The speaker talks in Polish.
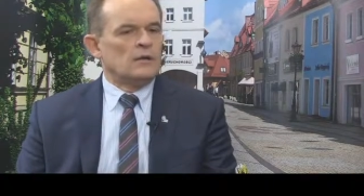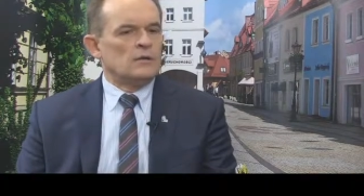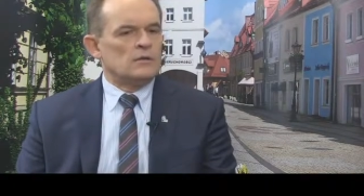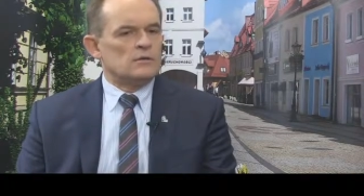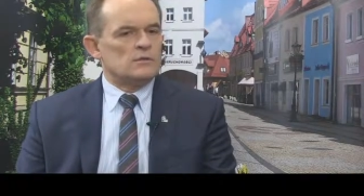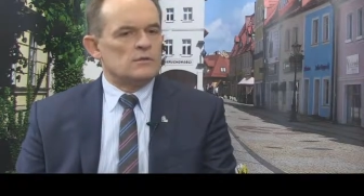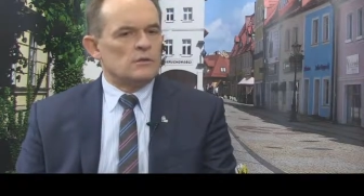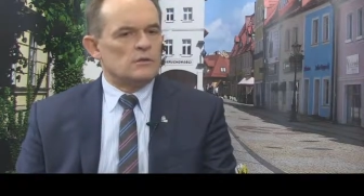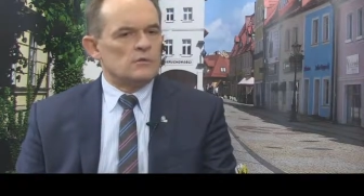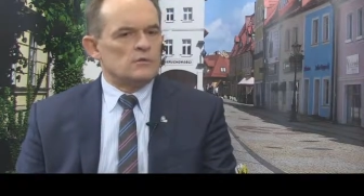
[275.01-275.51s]

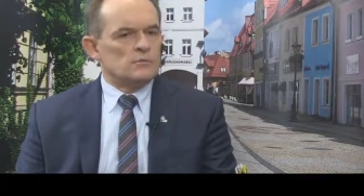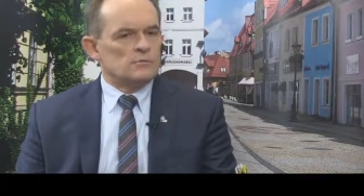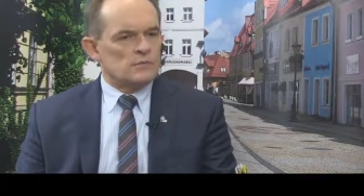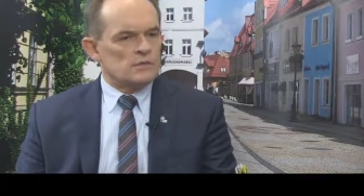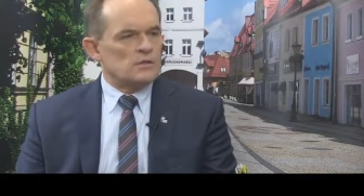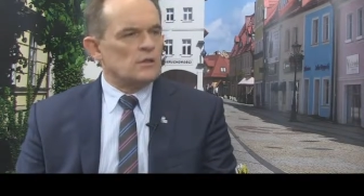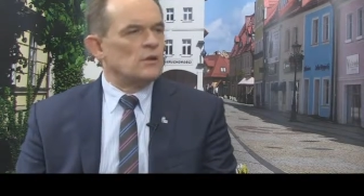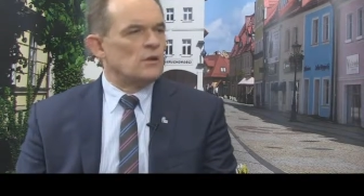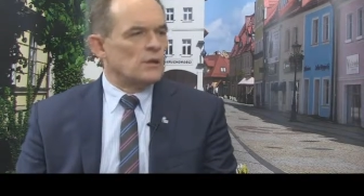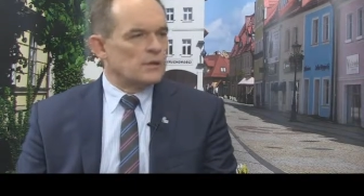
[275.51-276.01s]

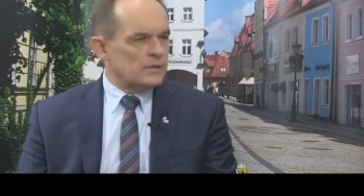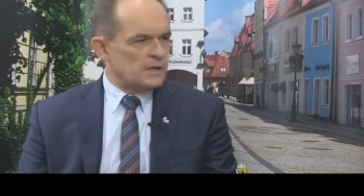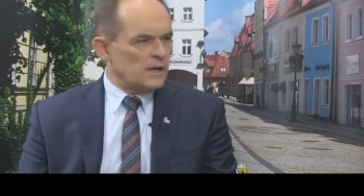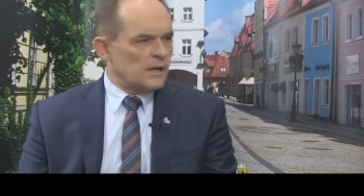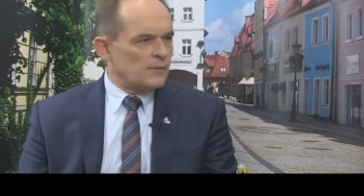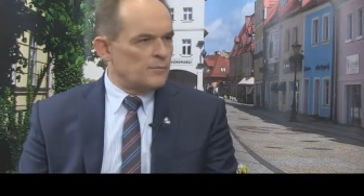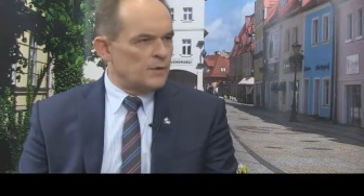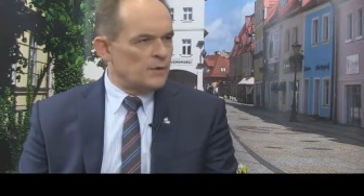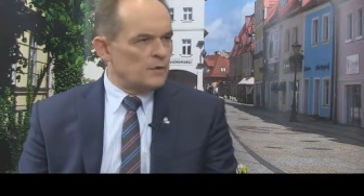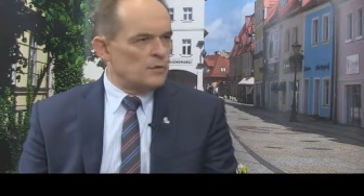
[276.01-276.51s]
Konsorcjum z
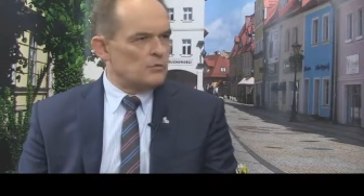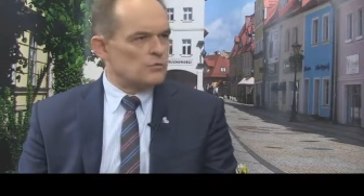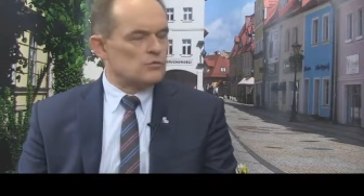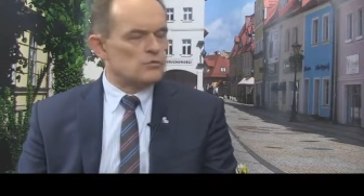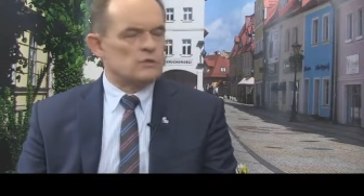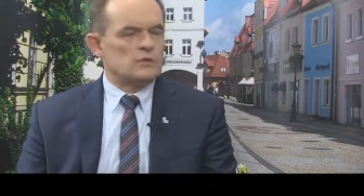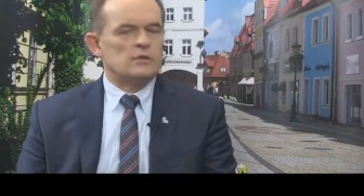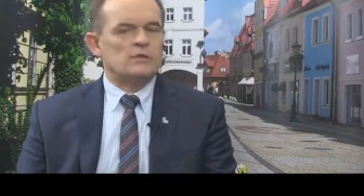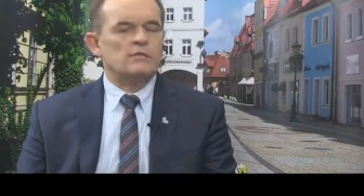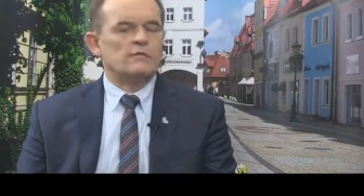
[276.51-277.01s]
Holendrami,
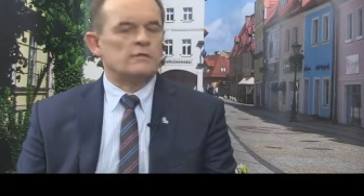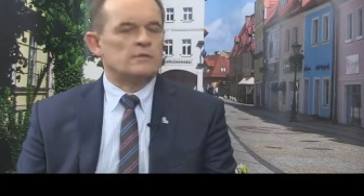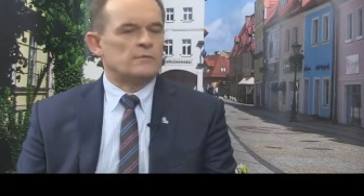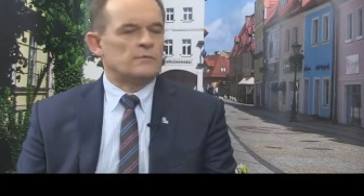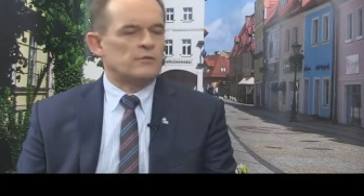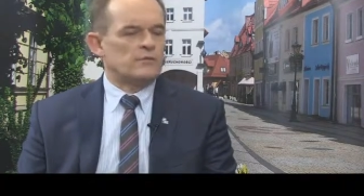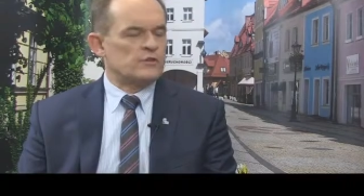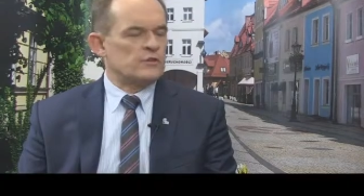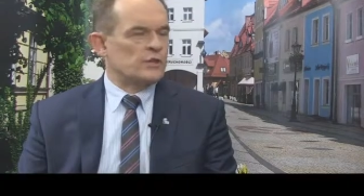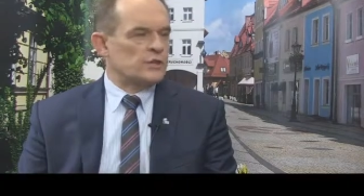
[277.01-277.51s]
którzy
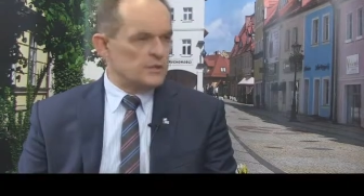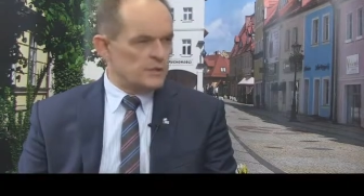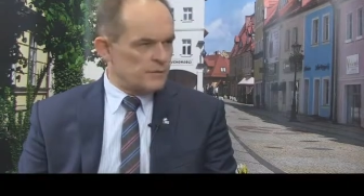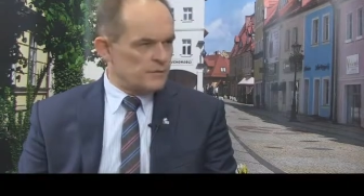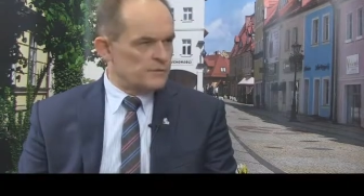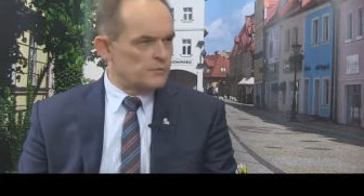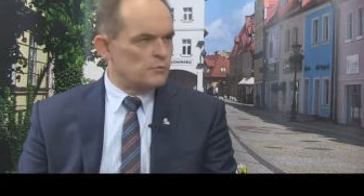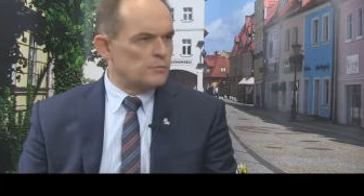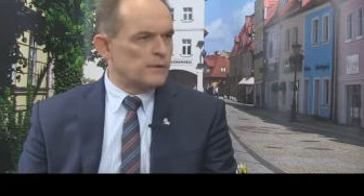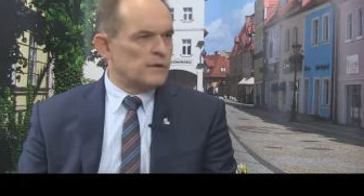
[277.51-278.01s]

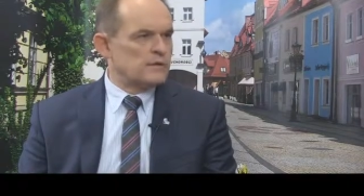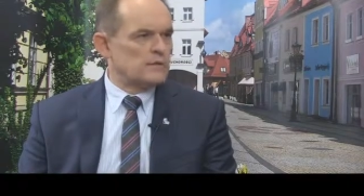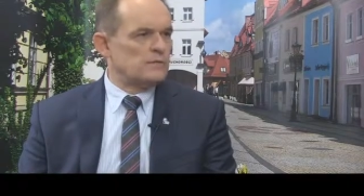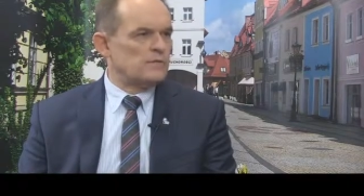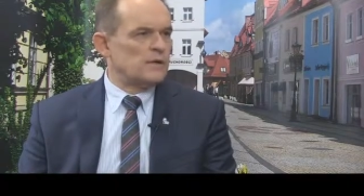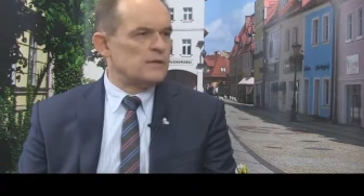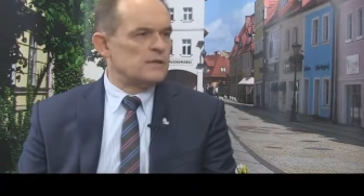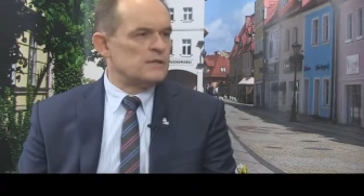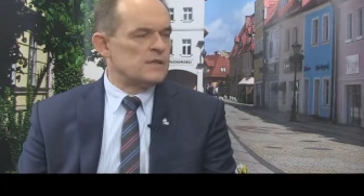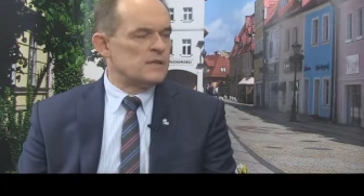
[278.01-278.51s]
wcześniej
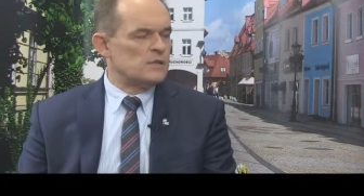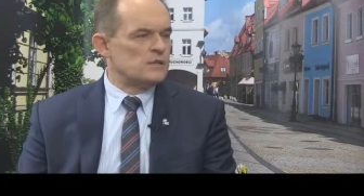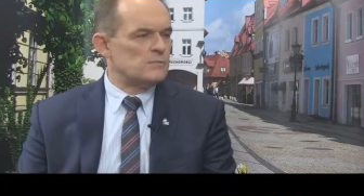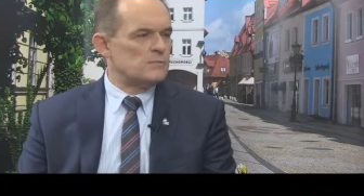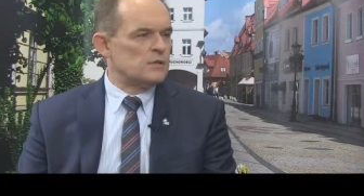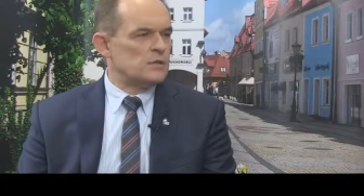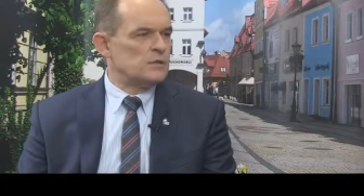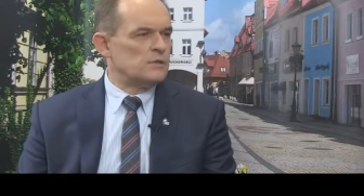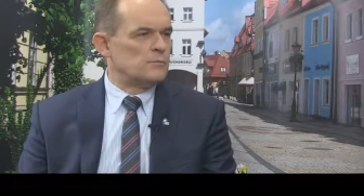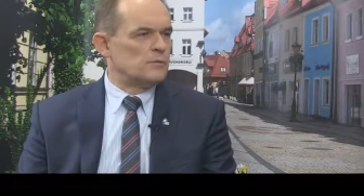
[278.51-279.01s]
współpracowali z
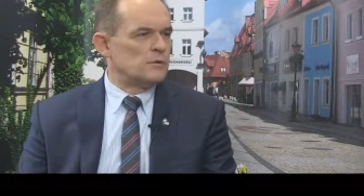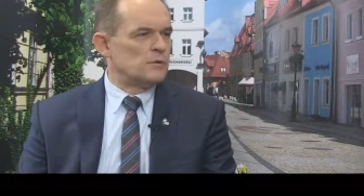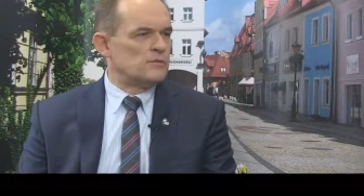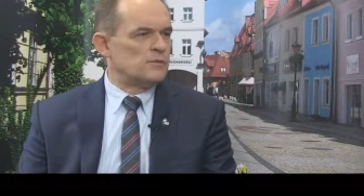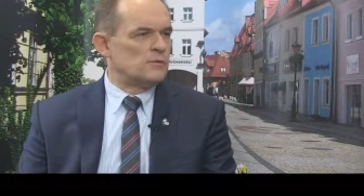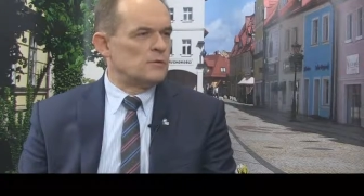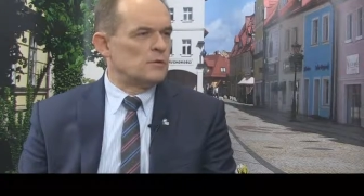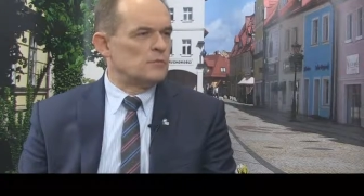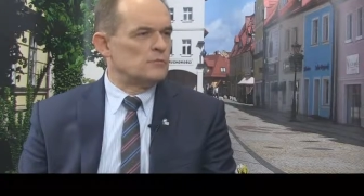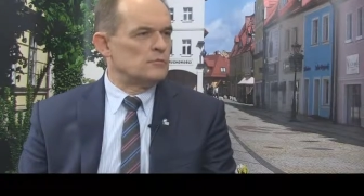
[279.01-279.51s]
naszym
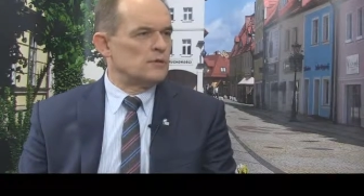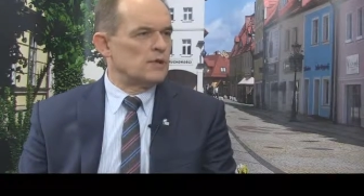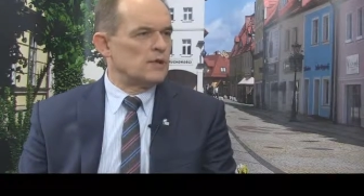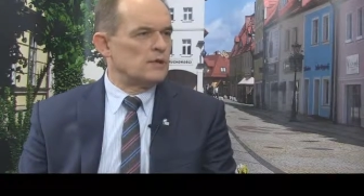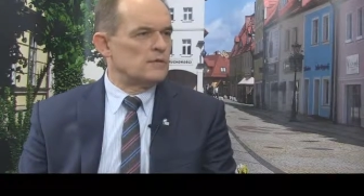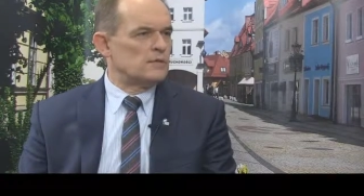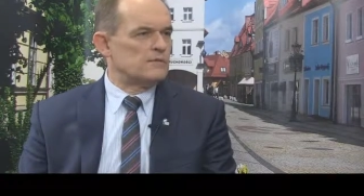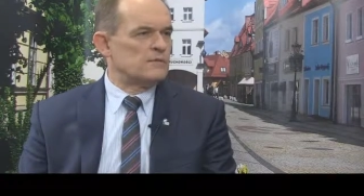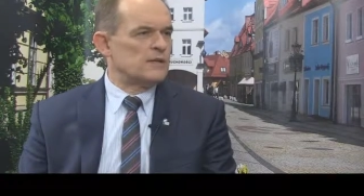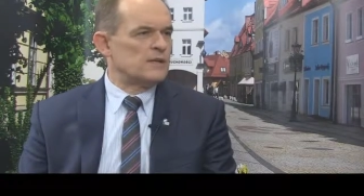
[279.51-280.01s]
przedsiębiorstwem
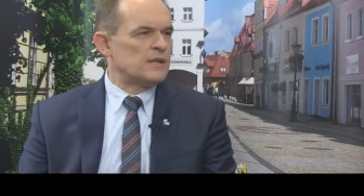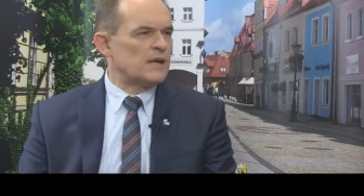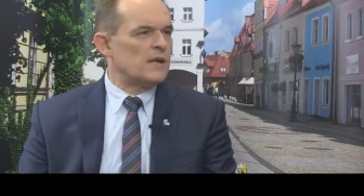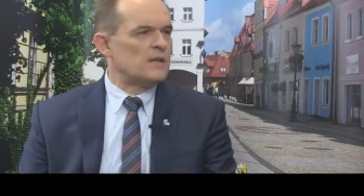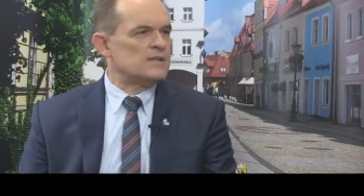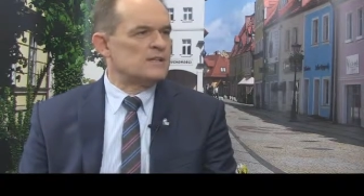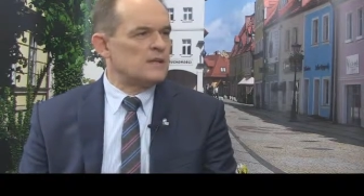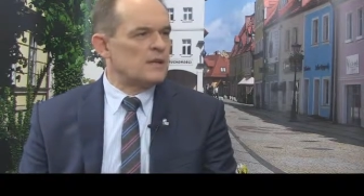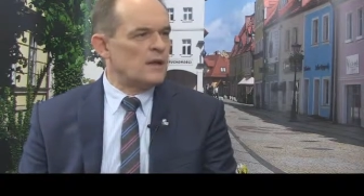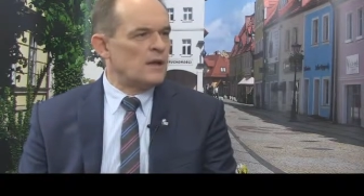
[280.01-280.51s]
komunalnym, z Van
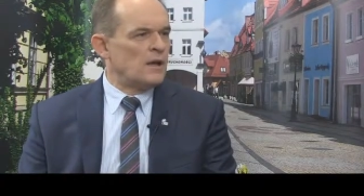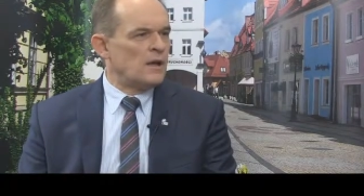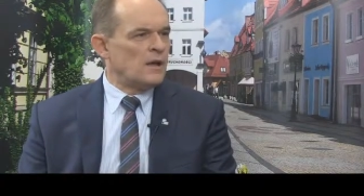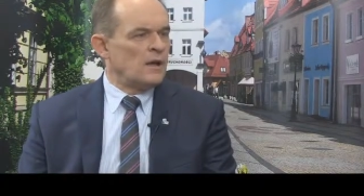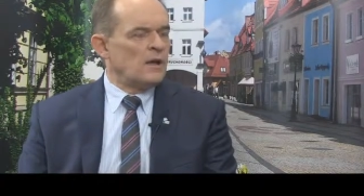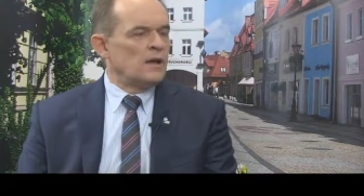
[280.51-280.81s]
Hanse